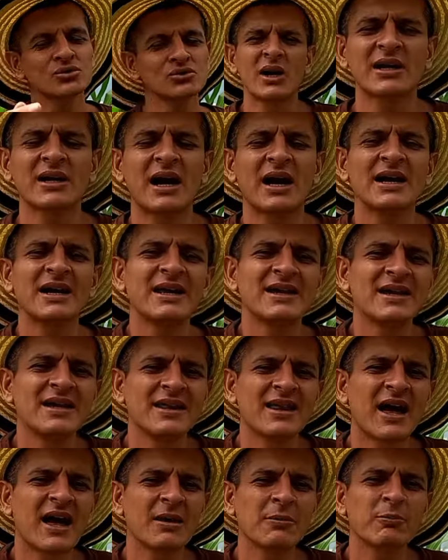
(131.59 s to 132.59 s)
Su
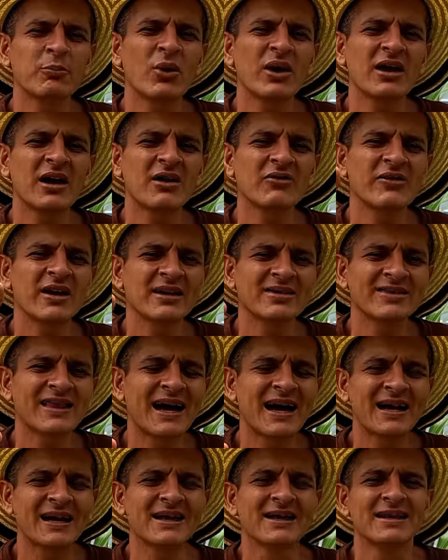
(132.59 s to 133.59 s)
alcalinidad puede
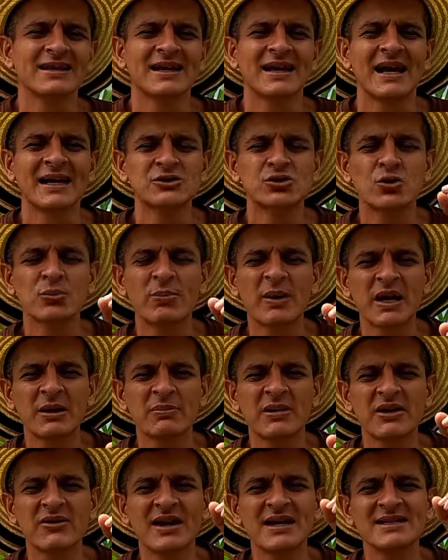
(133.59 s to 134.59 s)
afectar la
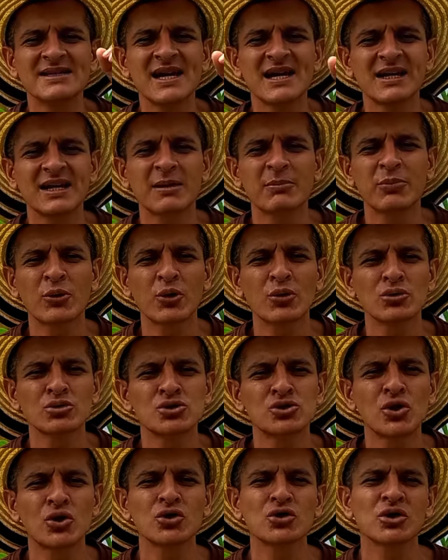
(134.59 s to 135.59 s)
supervivencia y
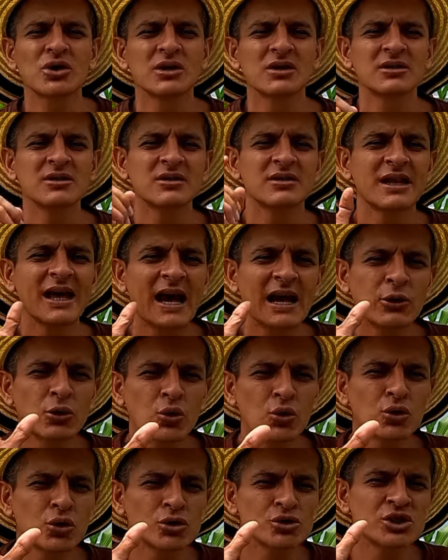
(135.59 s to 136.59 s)
reproducción de
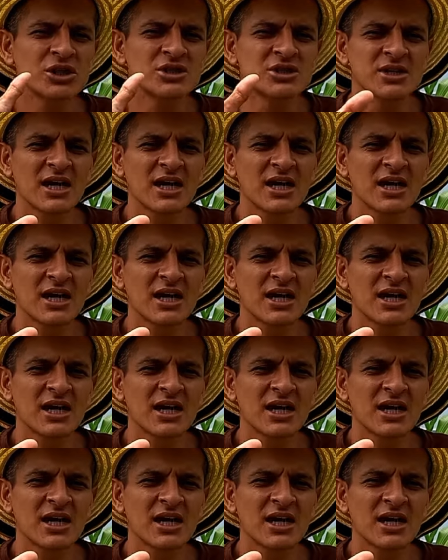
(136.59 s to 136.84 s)
algunos